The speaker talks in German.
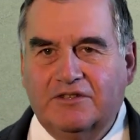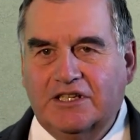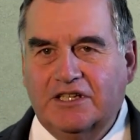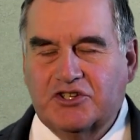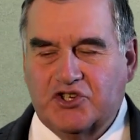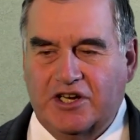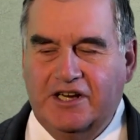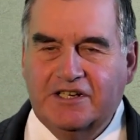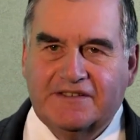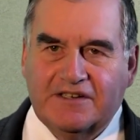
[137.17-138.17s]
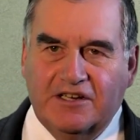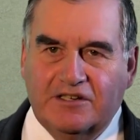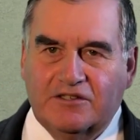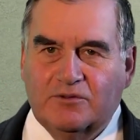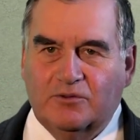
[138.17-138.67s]
wie die gestaltet
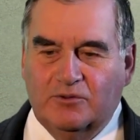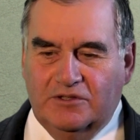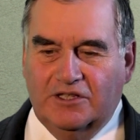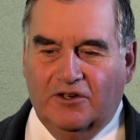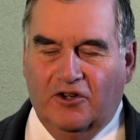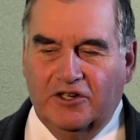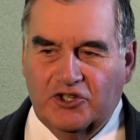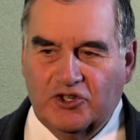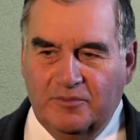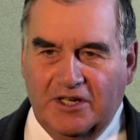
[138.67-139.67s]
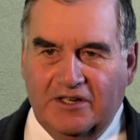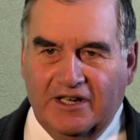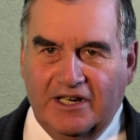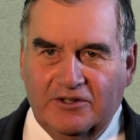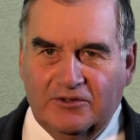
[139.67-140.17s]
sind und da kann ich schon
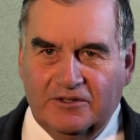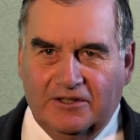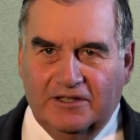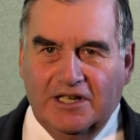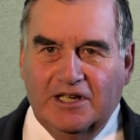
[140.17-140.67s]
mitreden und da